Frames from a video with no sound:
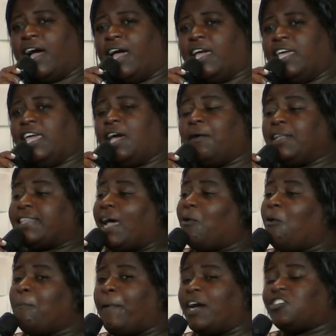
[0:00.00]
e eu até
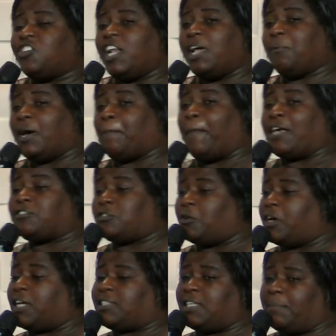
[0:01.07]
compartilhei com a
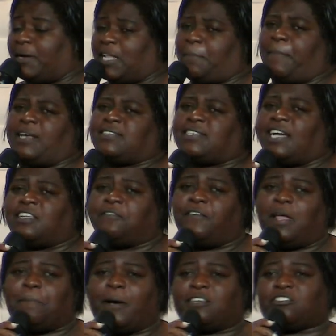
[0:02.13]
pastora semana passada. Eu
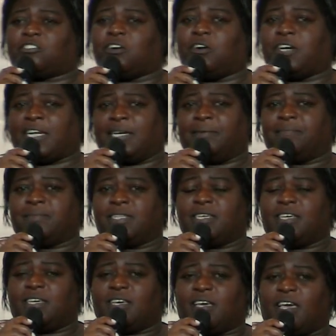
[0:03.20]
falei, pastora,
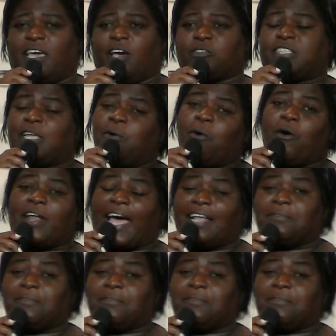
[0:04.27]
eu tenho orado